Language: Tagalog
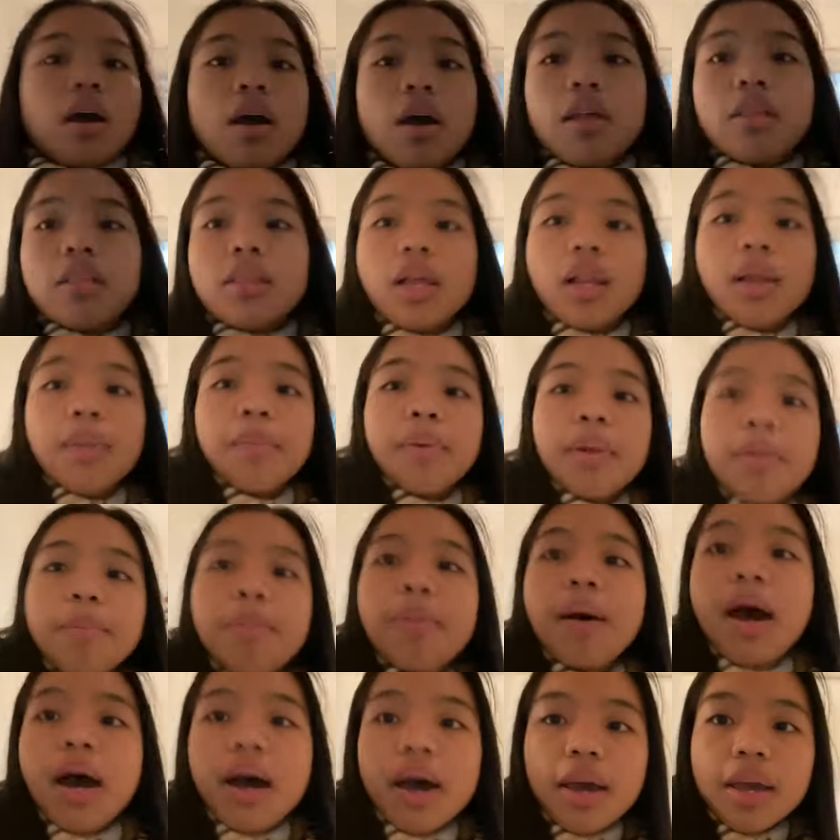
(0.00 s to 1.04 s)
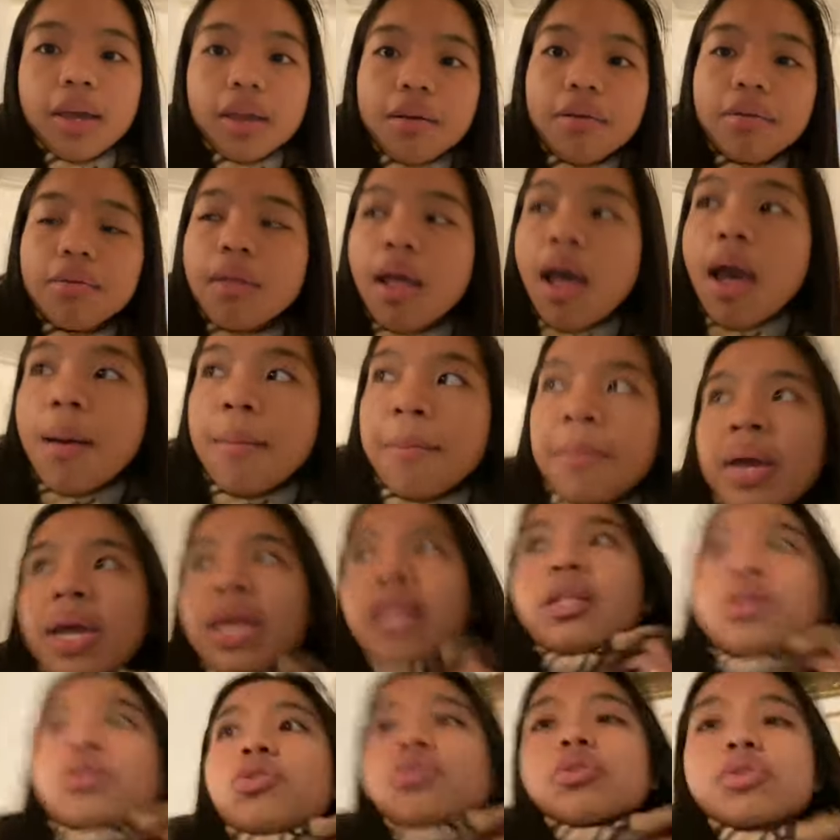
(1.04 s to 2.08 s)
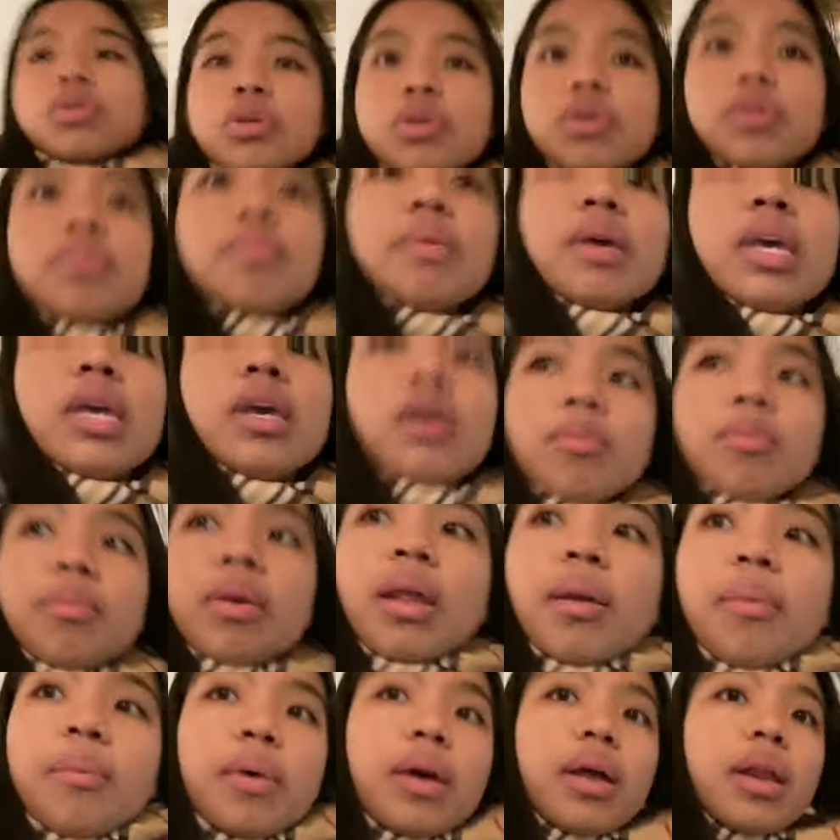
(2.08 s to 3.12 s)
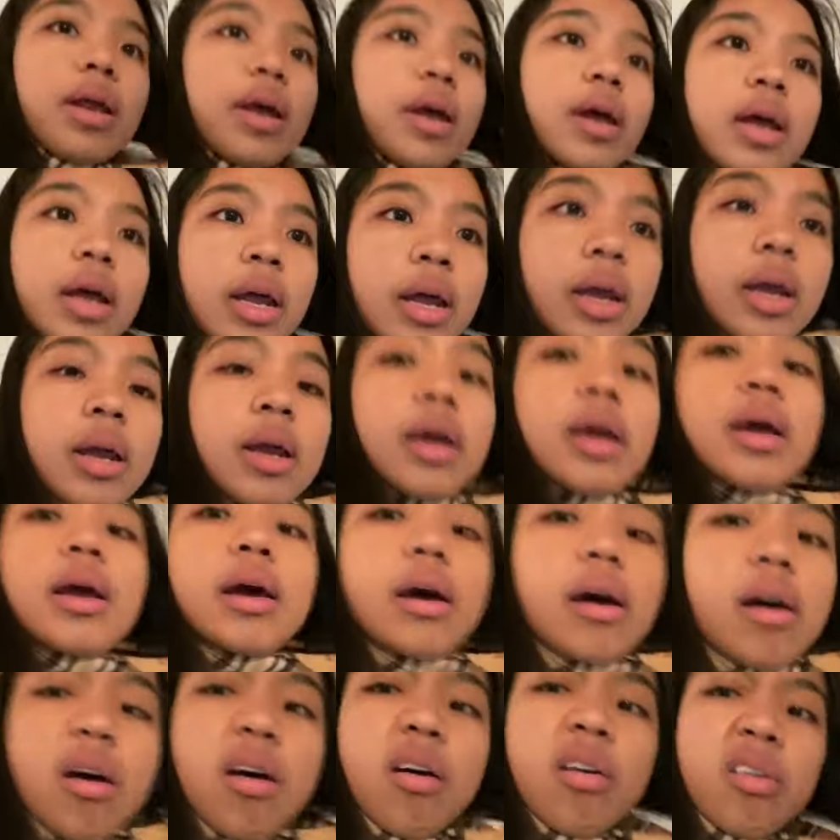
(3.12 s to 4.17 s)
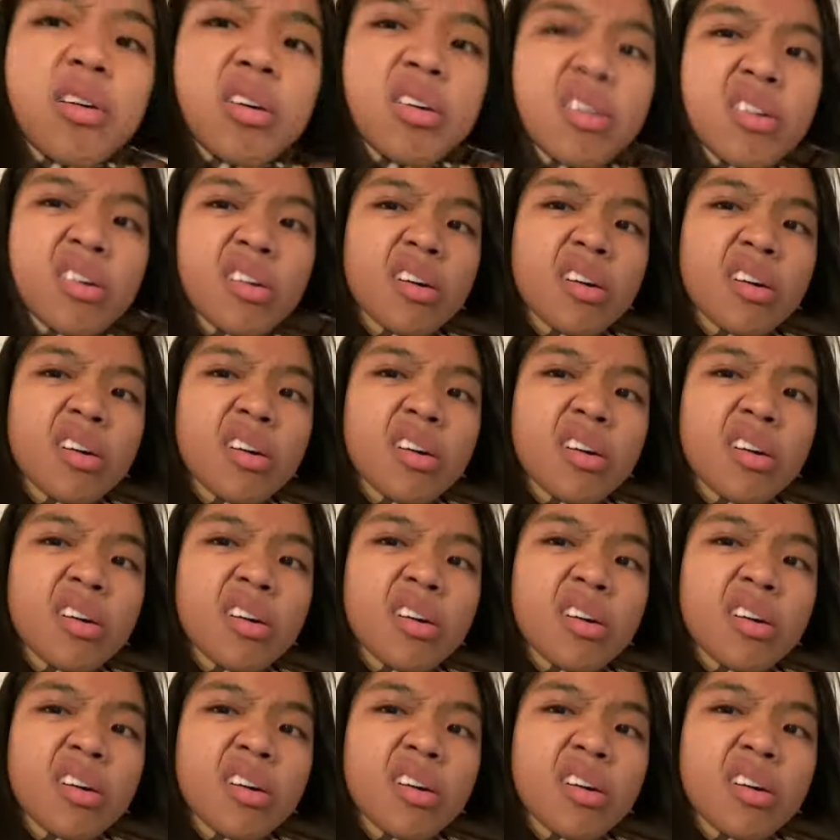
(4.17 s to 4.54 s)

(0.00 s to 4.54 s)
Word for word: Ang tiling pa na bahay ko namin. Diyos ko, miyo, marimar. Ah.